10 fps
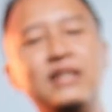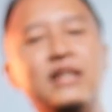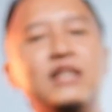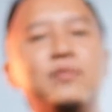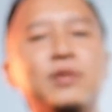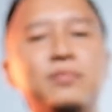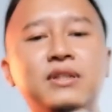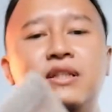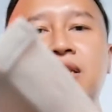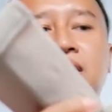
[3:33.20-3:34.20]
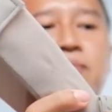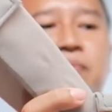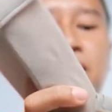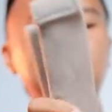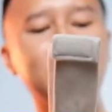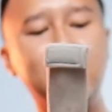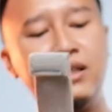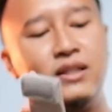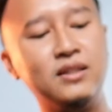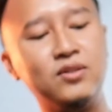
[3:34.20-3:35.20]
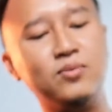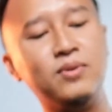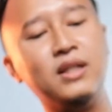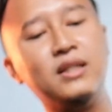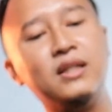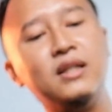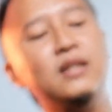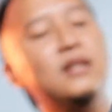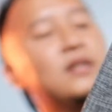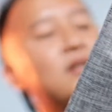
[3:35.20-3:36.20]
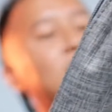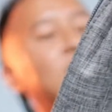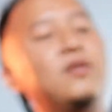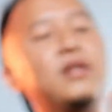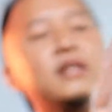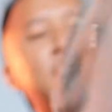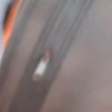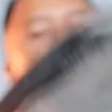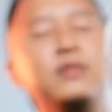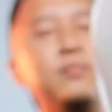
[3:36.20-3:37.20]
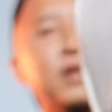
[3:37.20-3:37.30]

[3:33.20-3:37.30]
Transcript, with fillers: ternyata teman-teman nih paddingnya kita coba lihat ya kalau yang tadi ini